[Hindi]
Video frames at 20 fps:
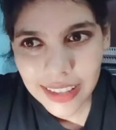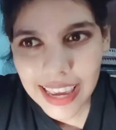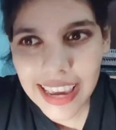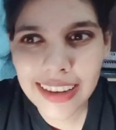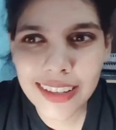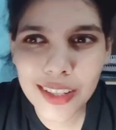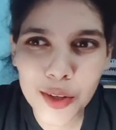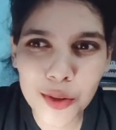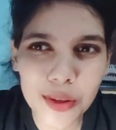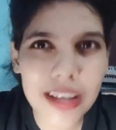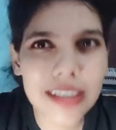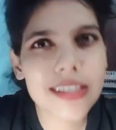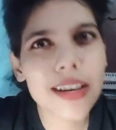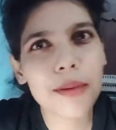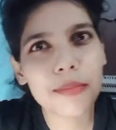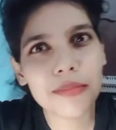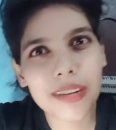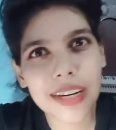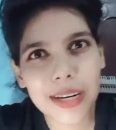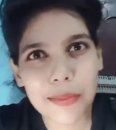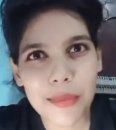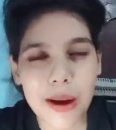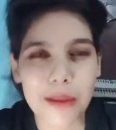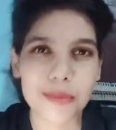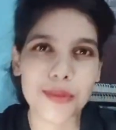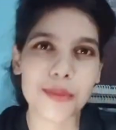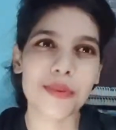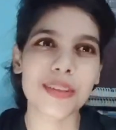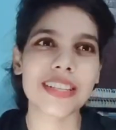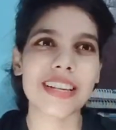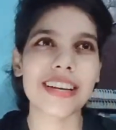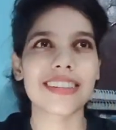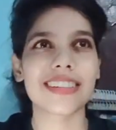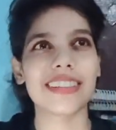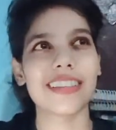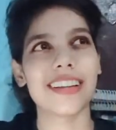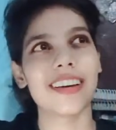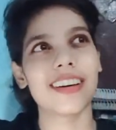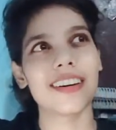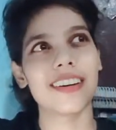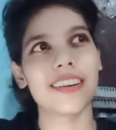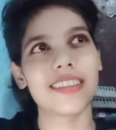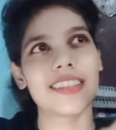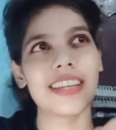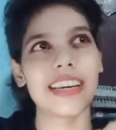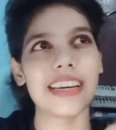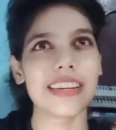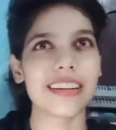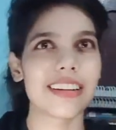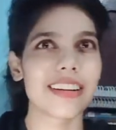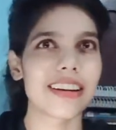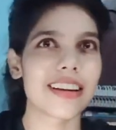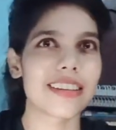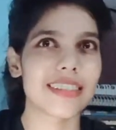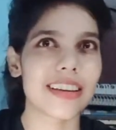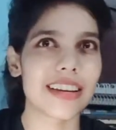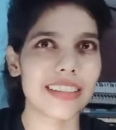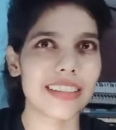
एक छोटा सा अपडेट मैं आप सभी के साथ शेयर करना